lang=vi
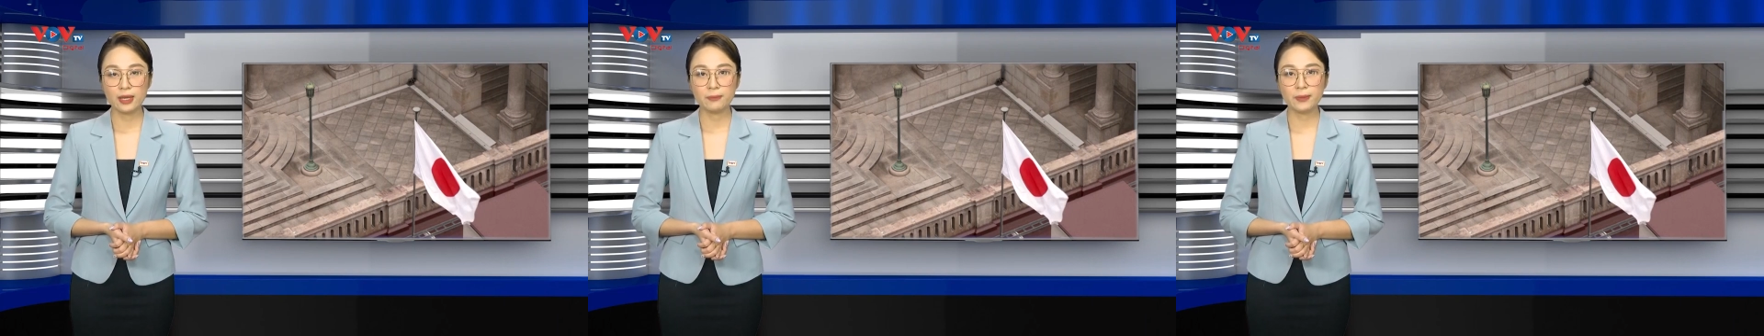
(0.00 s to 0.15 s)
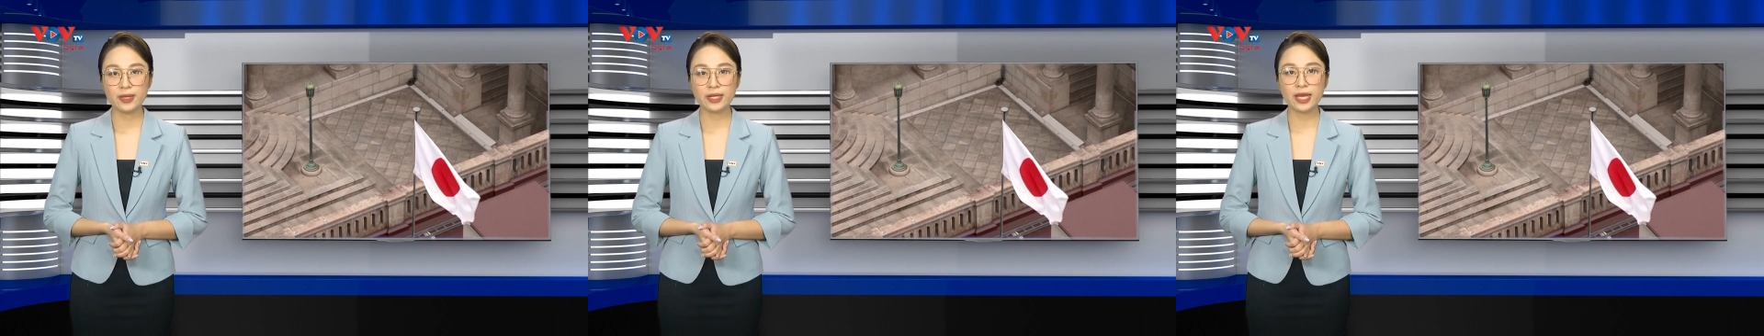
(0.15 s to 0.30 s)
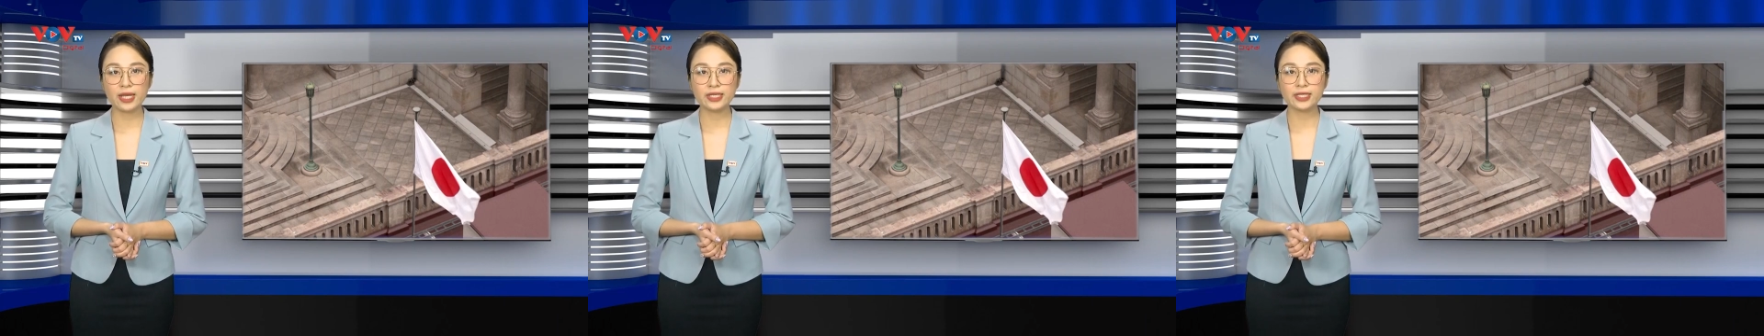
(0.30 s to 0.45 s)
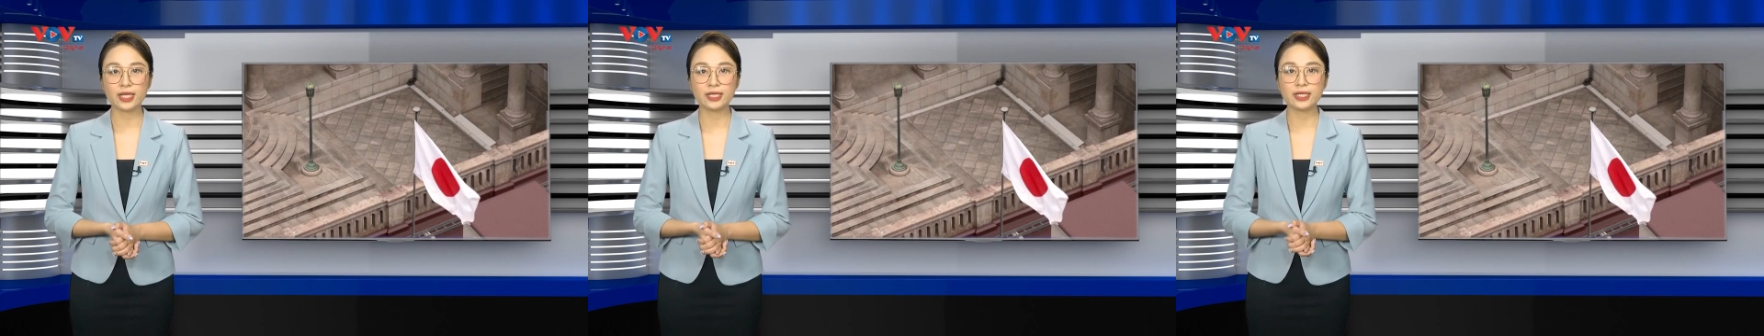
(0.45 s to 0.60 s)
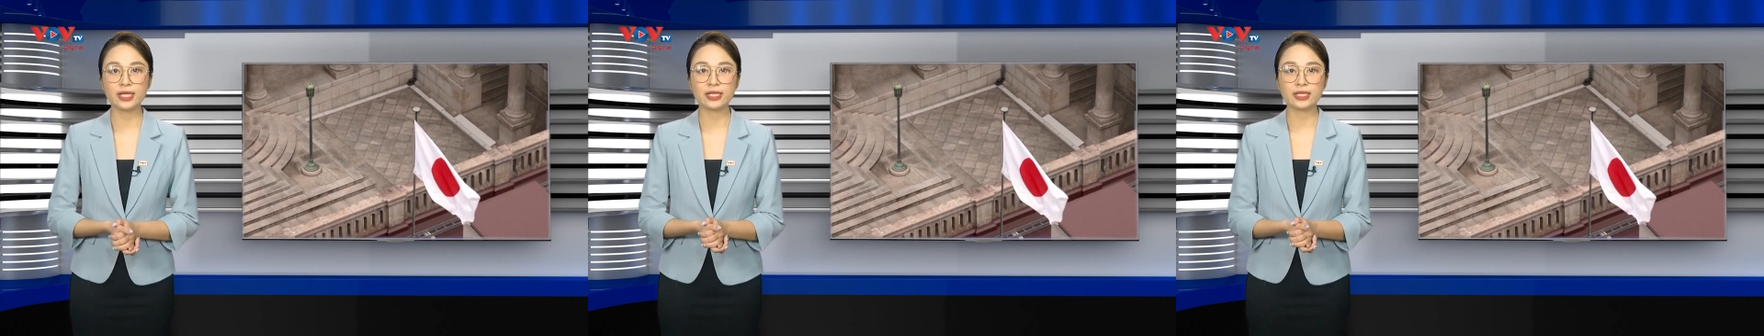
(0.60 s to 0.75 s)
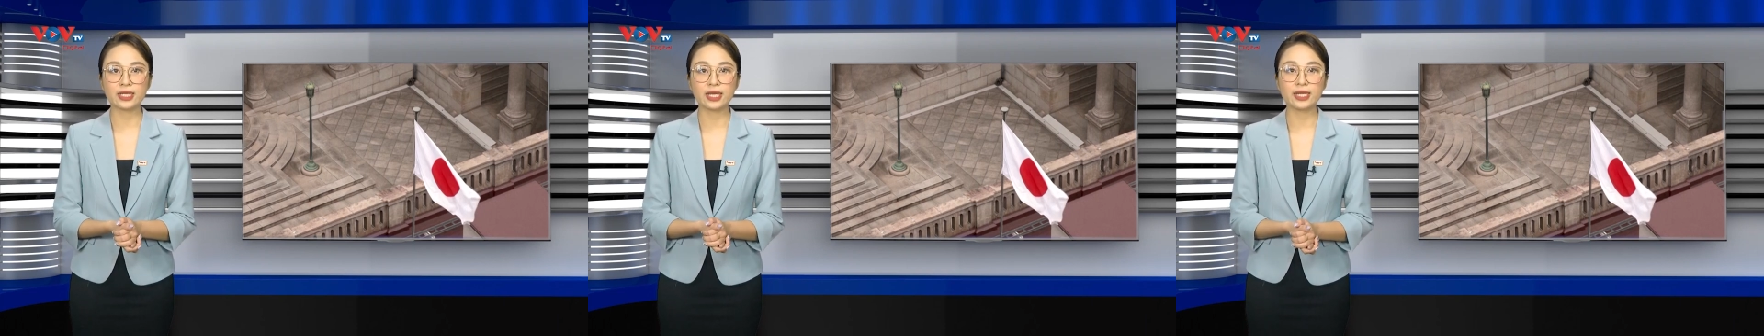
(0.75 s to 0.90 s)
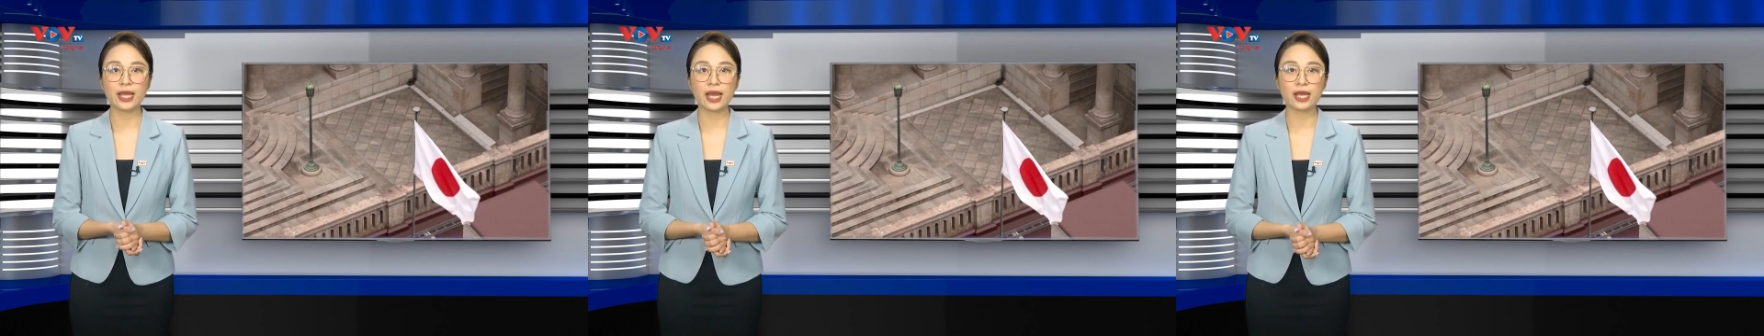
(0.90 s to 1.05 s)
mới đây nhận
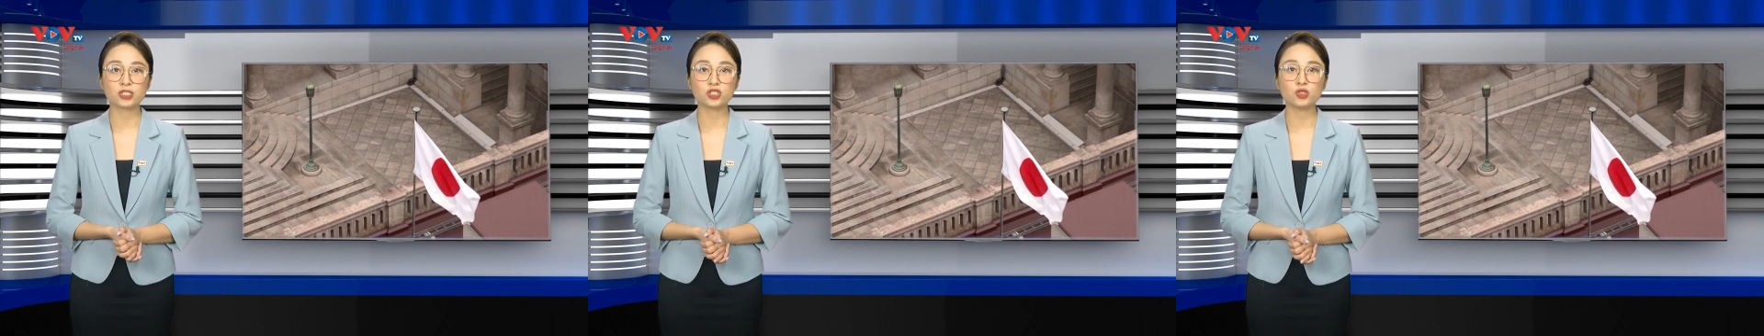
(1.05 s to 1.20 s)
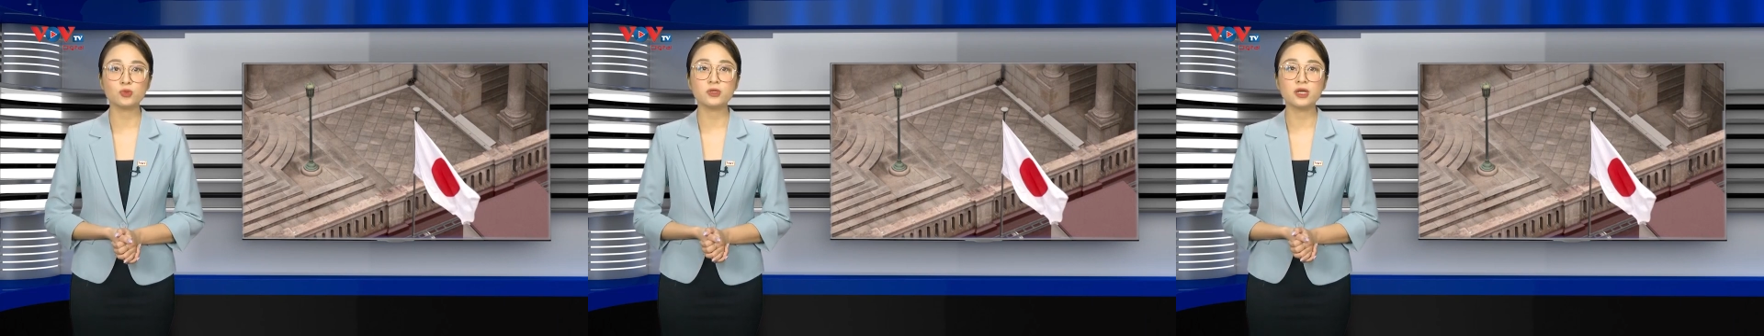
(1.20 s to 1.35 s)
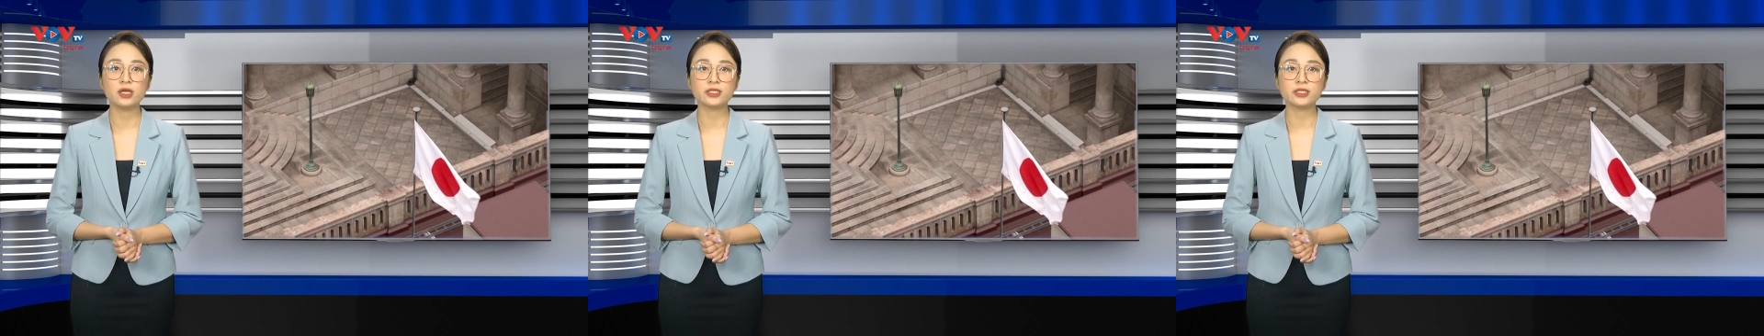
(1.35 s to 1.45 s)
định Ngân hàng Trung